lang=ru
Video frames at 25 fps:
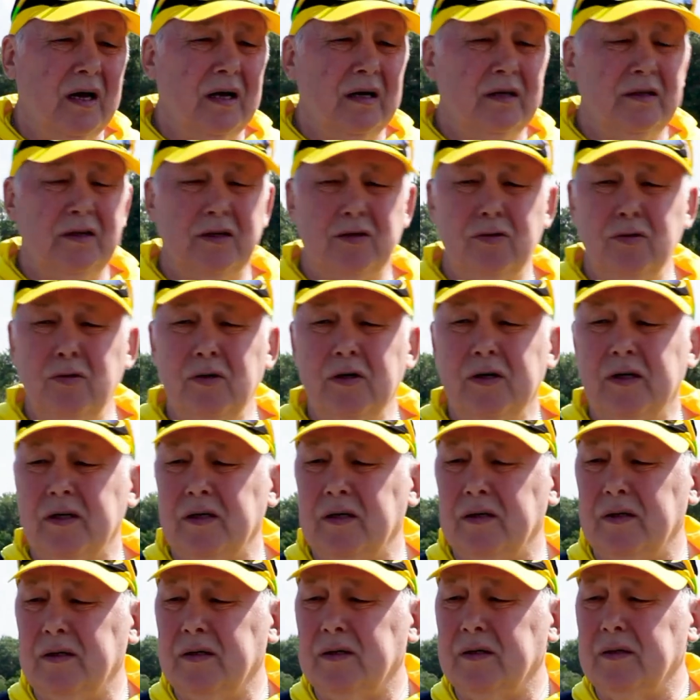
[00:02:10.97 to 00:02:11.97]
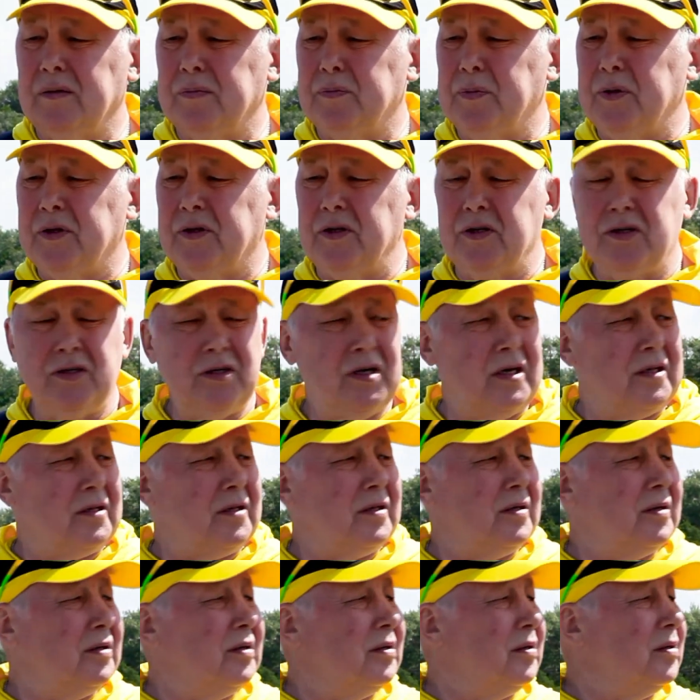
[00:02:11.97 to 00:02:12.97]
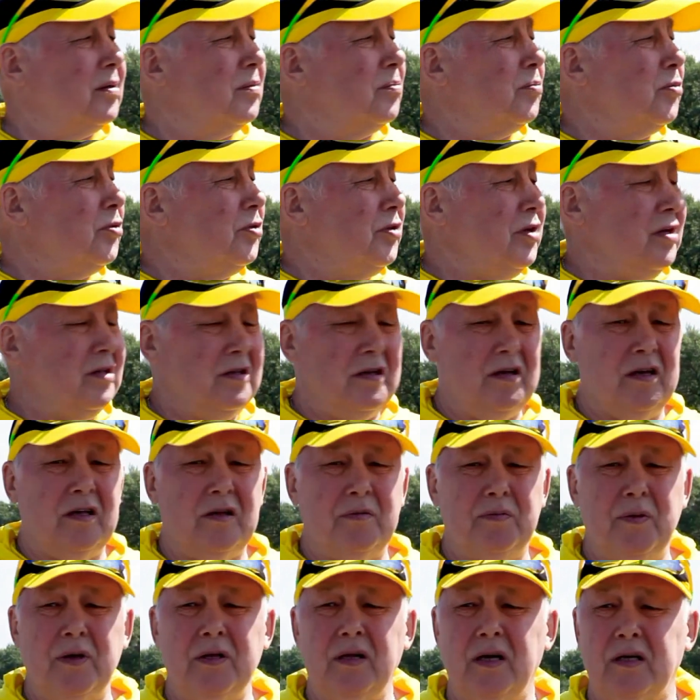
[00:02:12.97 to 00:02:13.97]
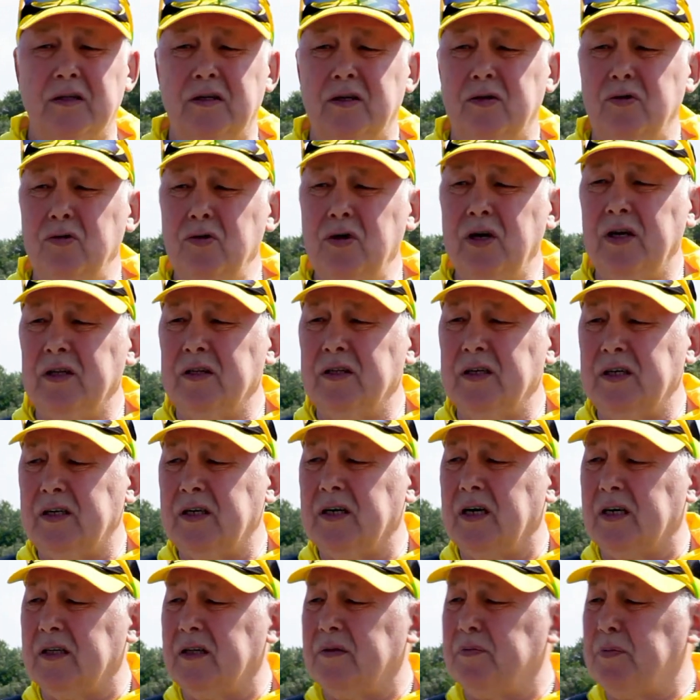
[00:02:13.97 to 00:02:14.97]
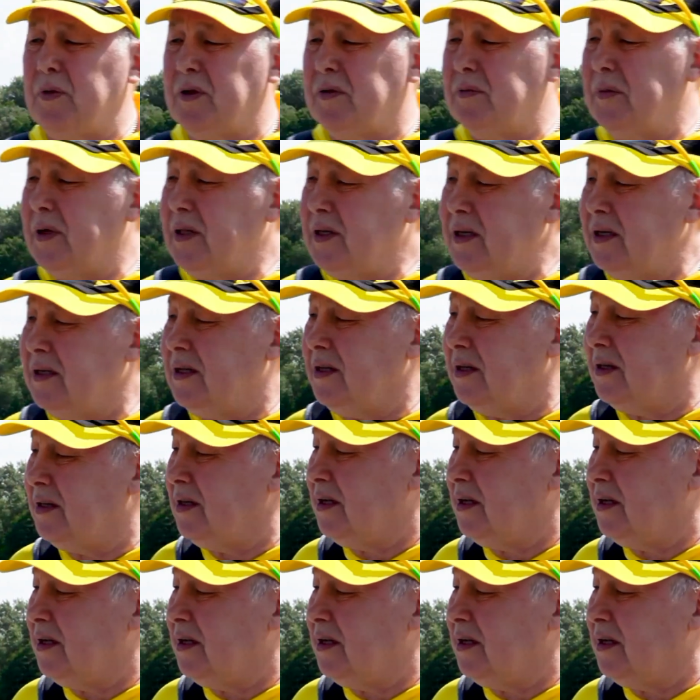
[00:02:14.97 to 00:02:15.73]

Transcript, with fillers: не только э, посещать э, музейные экспонаты, но и отдыхать. Посмотрите